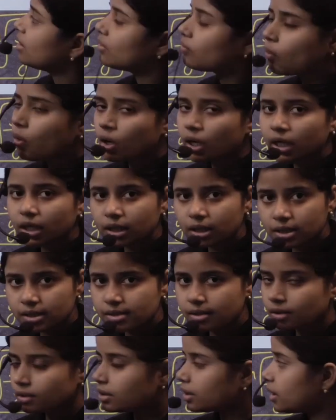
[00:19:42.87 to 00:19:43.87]
अवॉइड कर
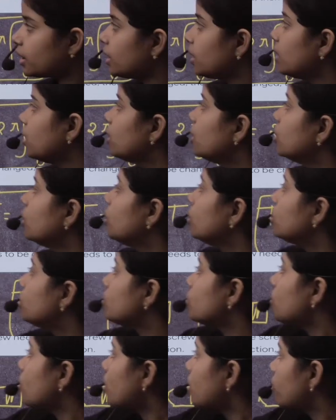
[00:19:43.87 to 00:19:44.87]
सकते हैं
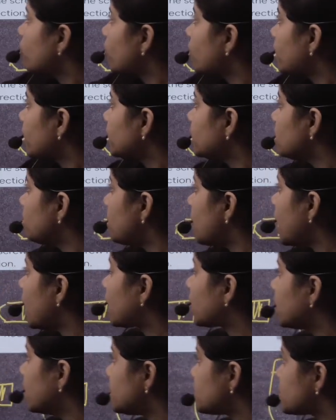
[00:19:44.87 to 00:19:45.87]
टू अवॉइड द
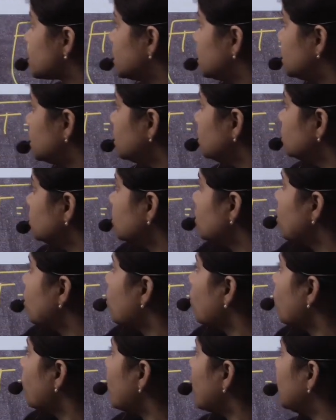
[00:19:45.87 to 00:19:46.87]
बैकलैश एरर
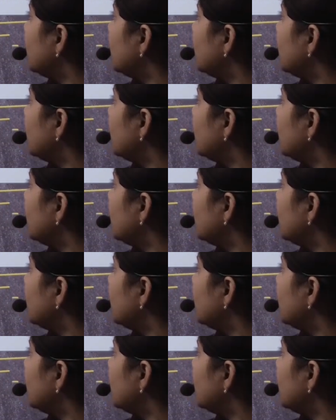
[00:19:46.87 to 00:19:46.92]
वाइल